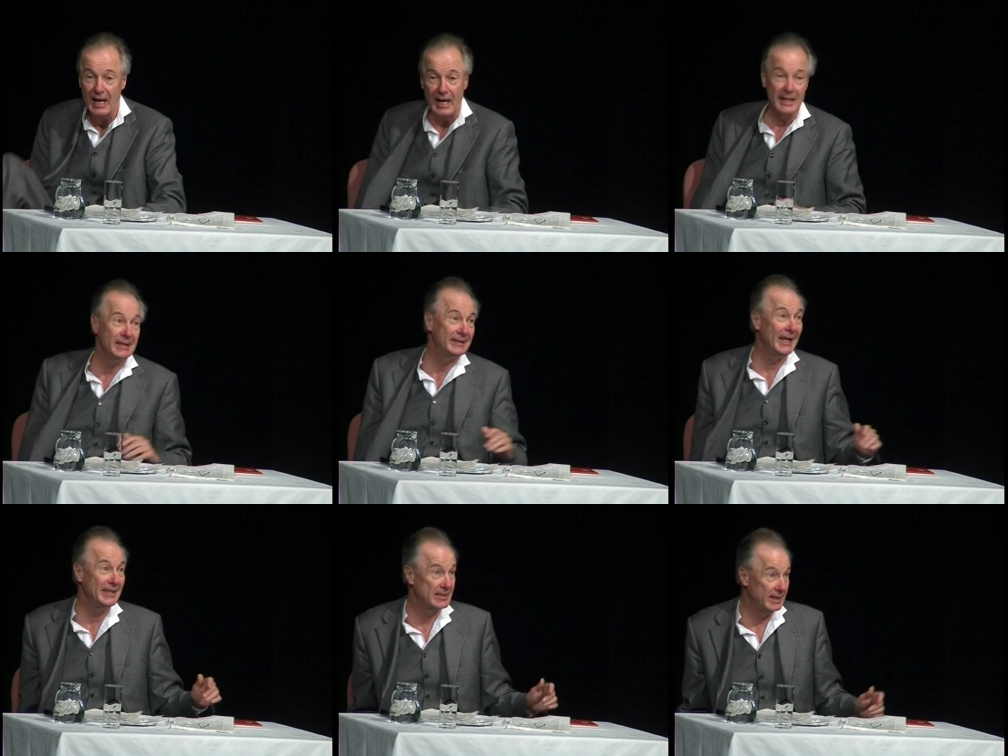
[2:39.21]
einen
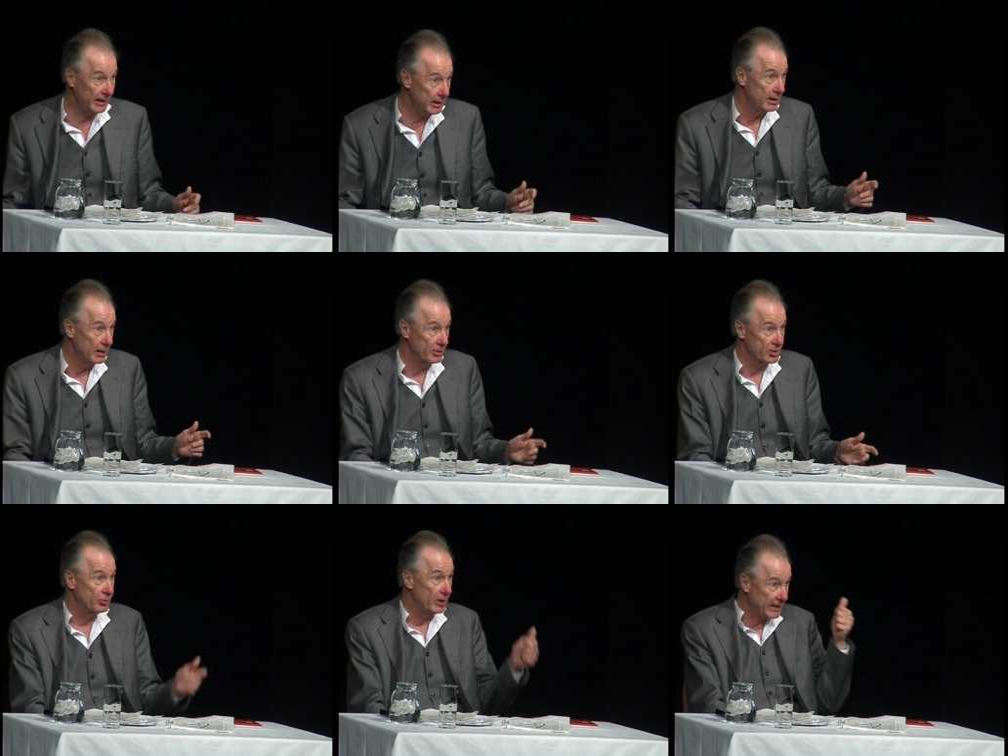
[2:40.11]
Tritt sie Du
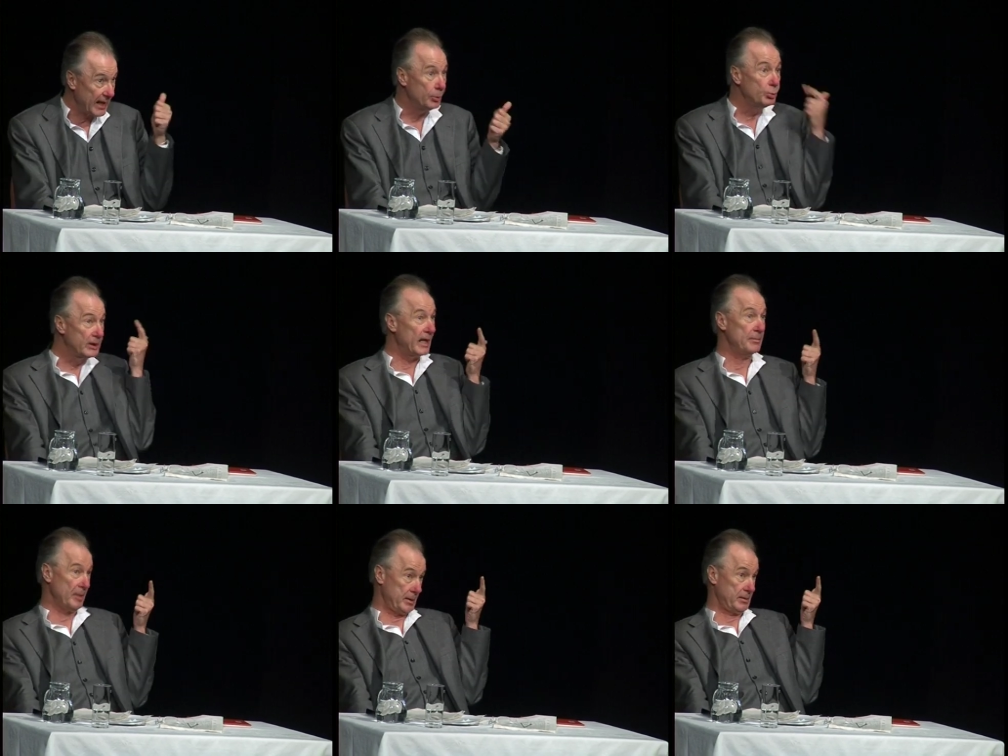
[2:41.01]
hast kein Geld und
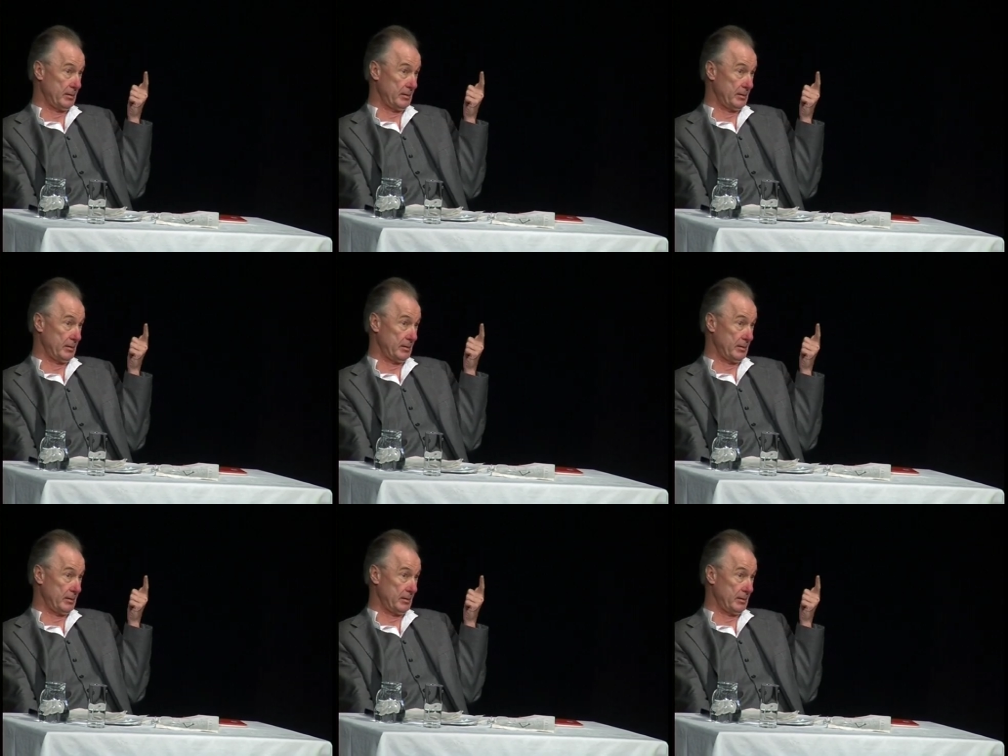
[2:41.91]
kein Mitz.